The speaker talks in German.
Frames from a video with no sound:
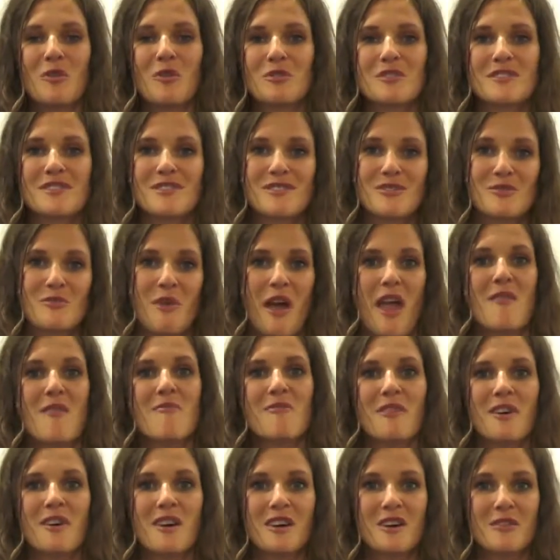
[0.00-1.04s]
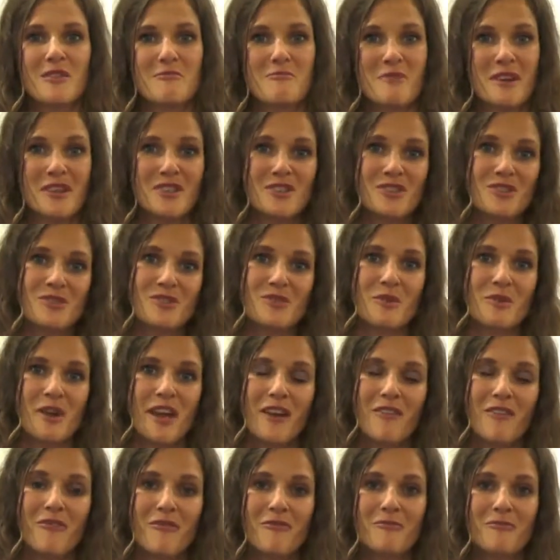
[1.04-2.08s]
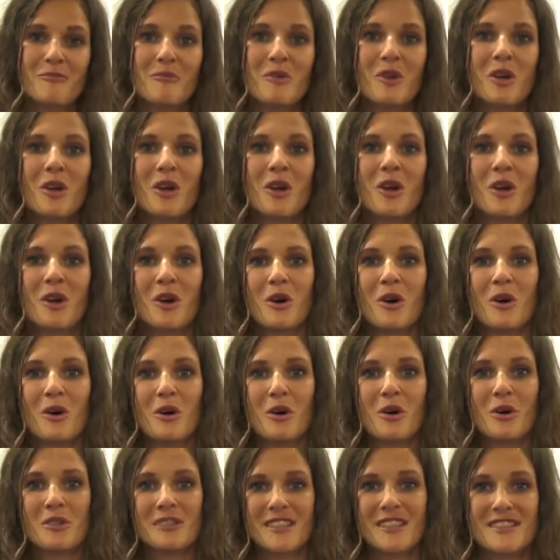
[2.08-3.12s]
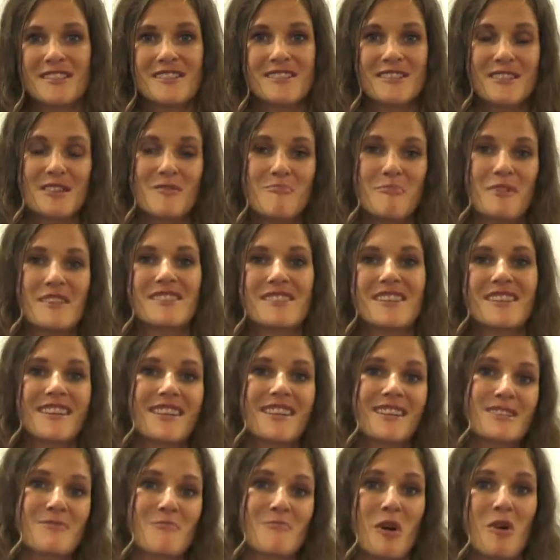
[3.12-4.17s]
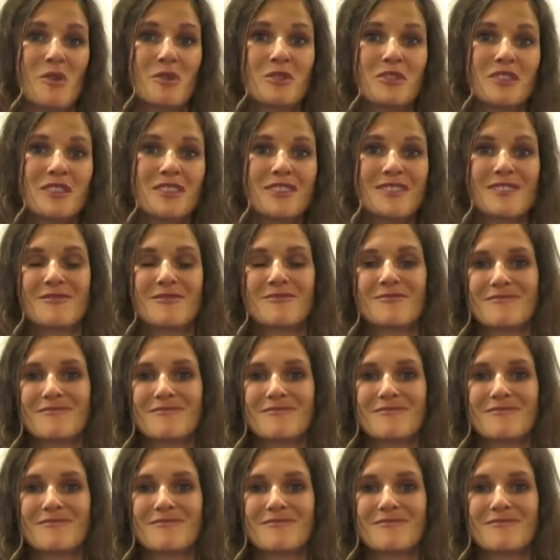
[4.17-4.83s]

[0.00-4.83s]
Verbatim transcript: Und es ist so einfach, Menschen zu helfen, dass es ihnen besser geht. Es braucht nicht